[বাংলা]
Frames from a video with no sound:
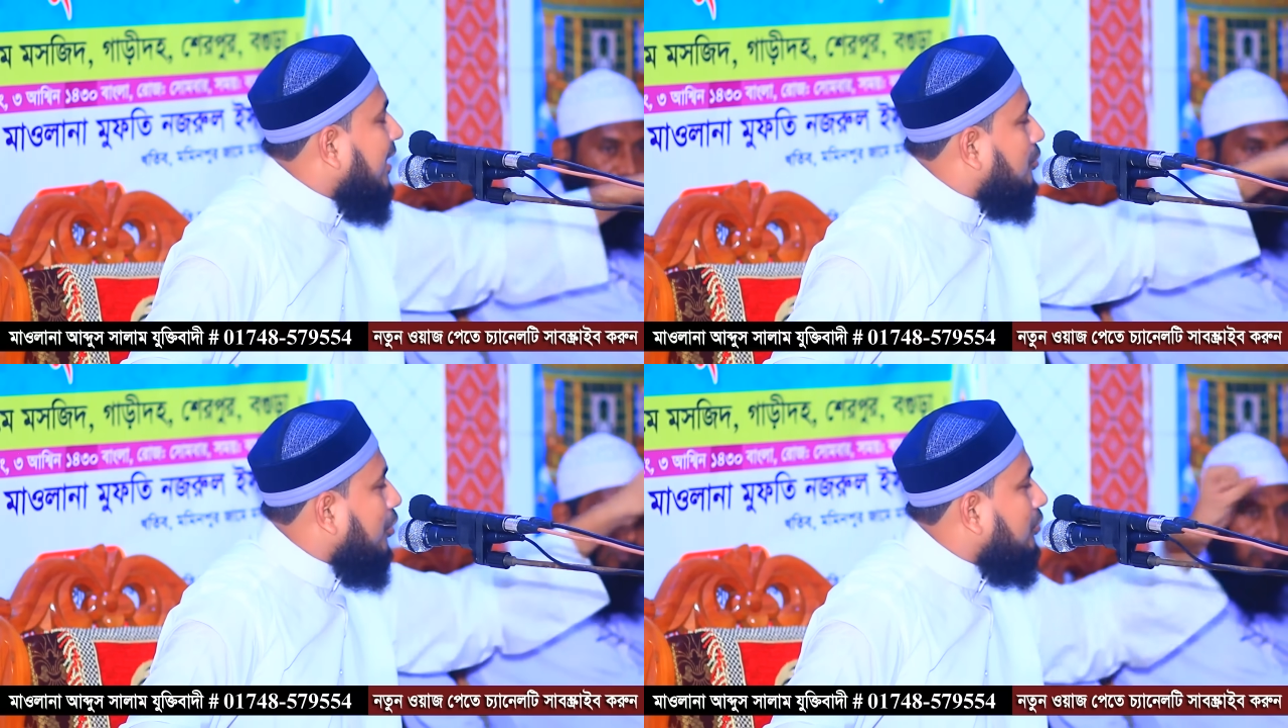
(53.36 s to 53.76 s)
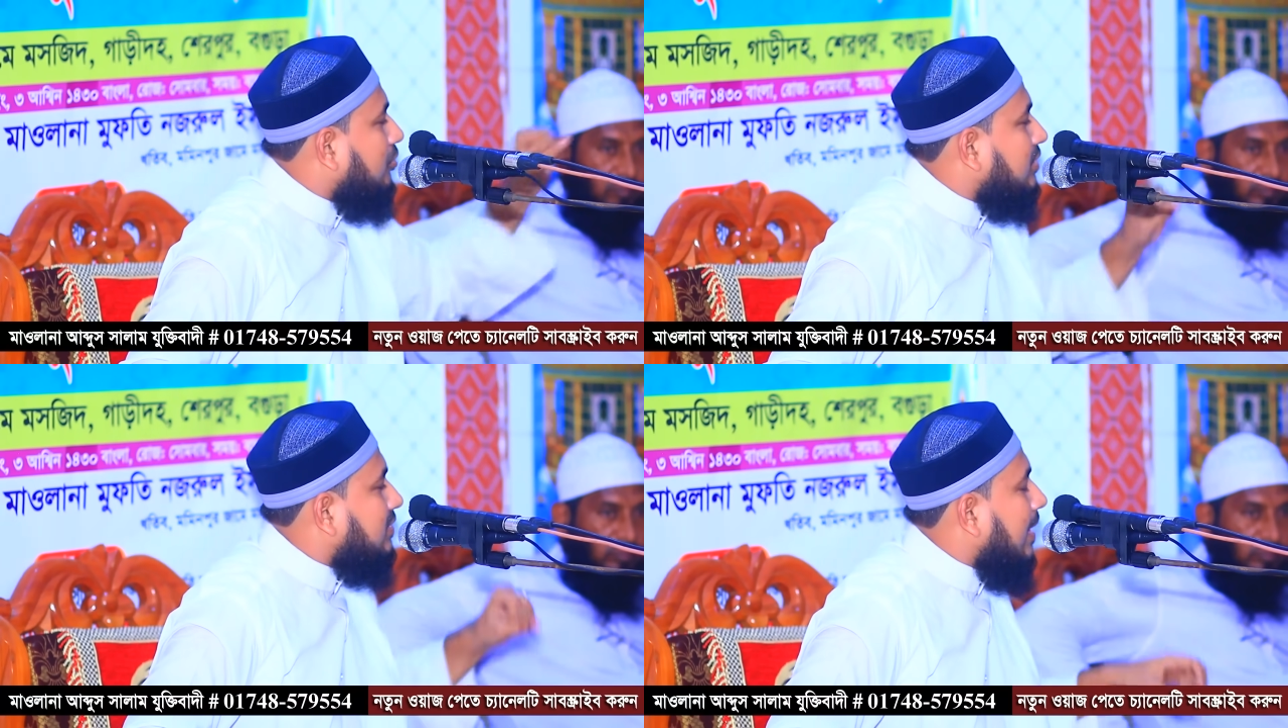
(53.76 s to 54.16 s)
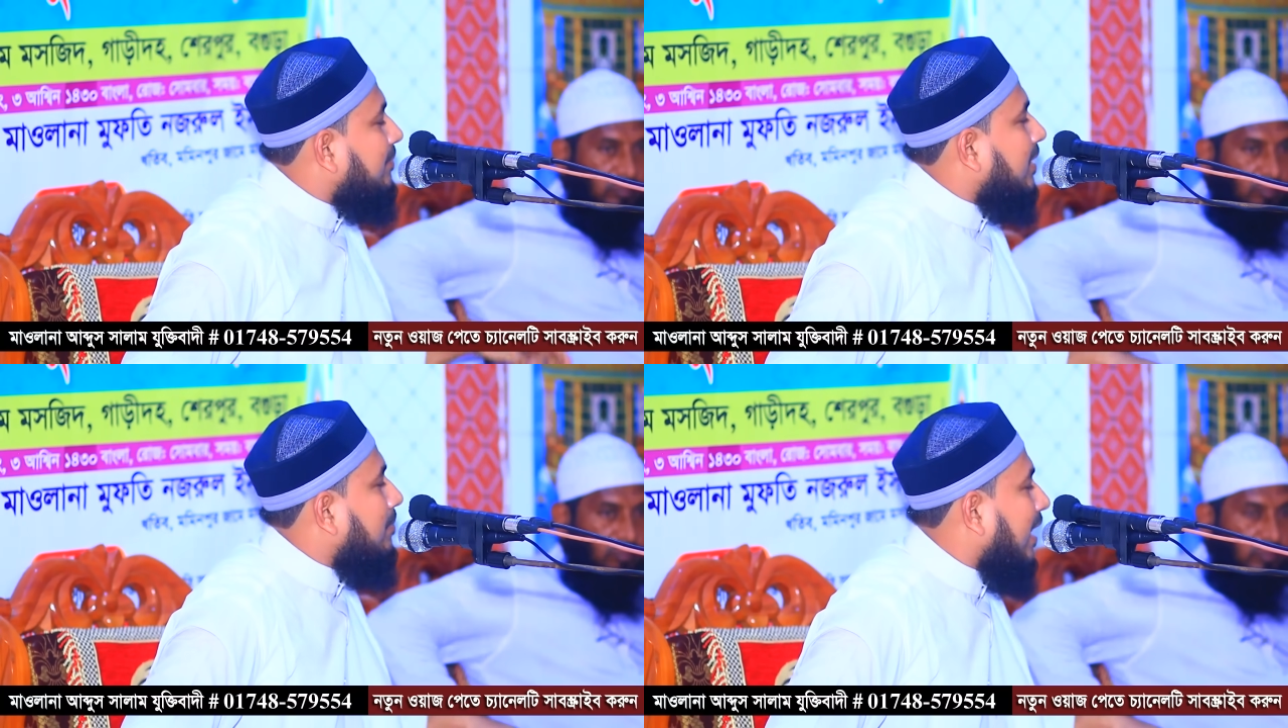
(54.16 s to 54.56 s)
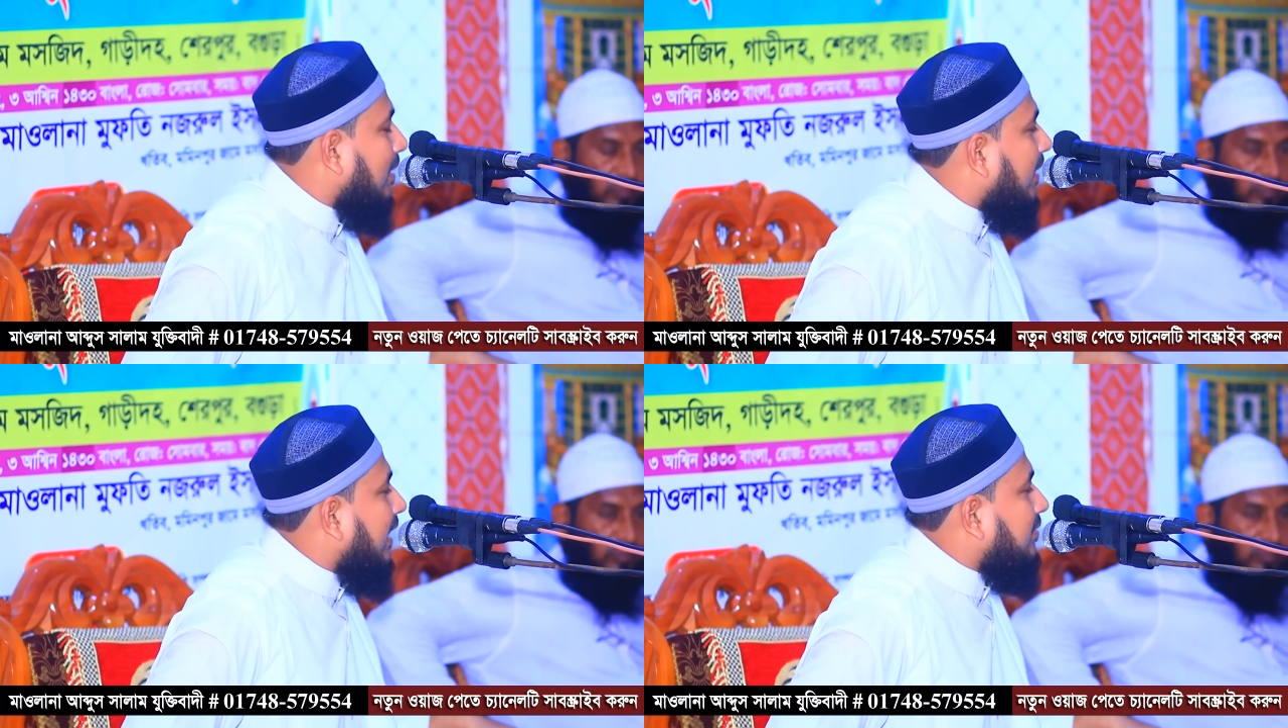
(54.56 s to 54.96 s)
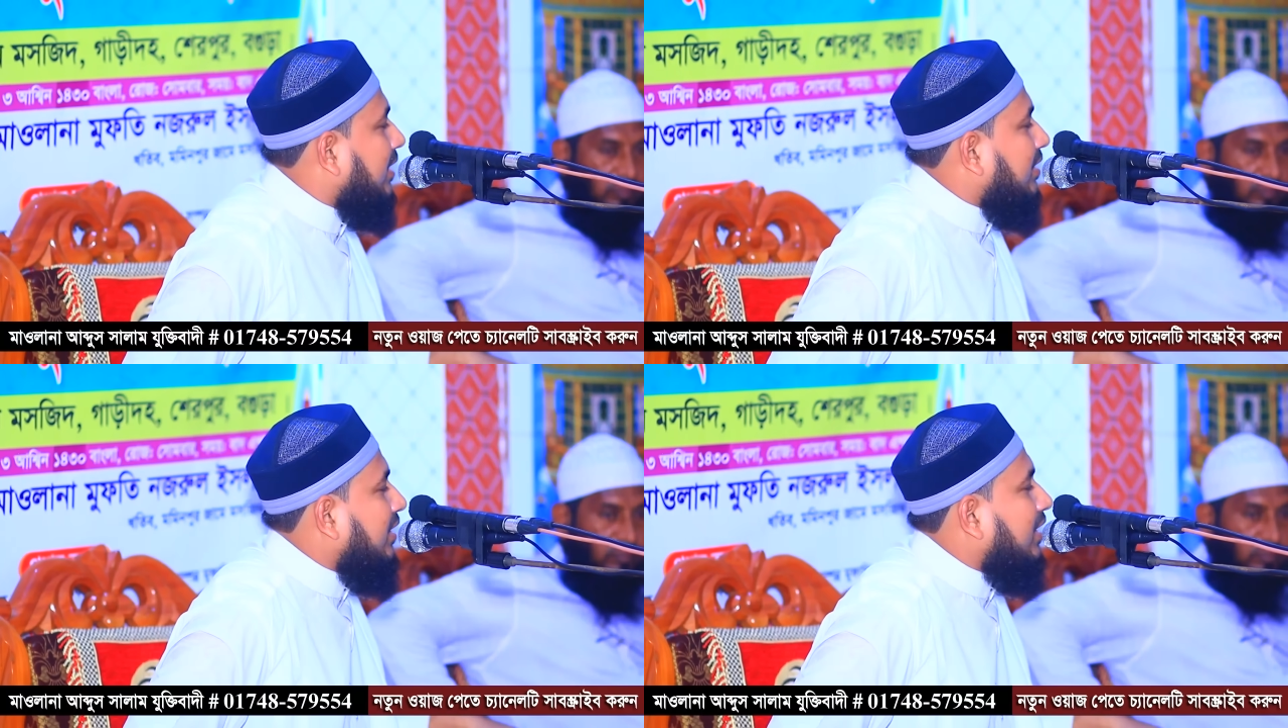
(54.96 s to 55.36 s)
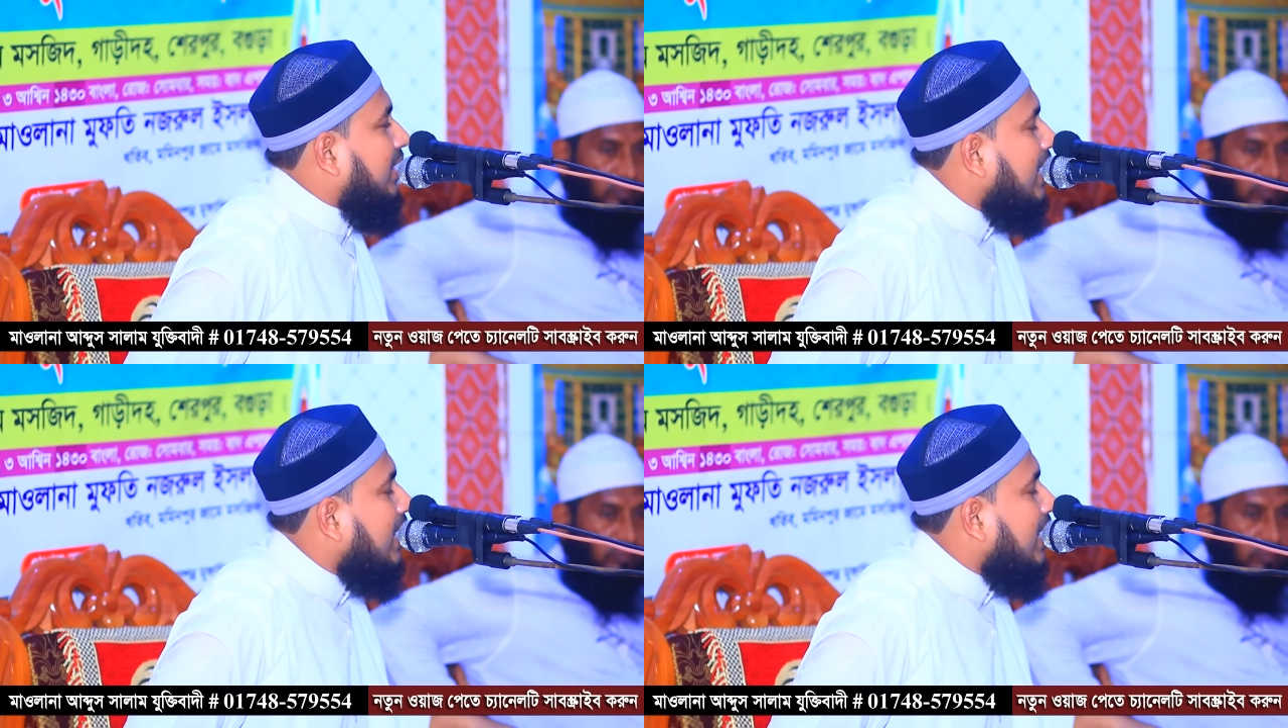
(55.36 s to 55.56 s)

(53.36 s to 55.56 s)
ভাই শহীদুল ইসলামকে বারবার দেখি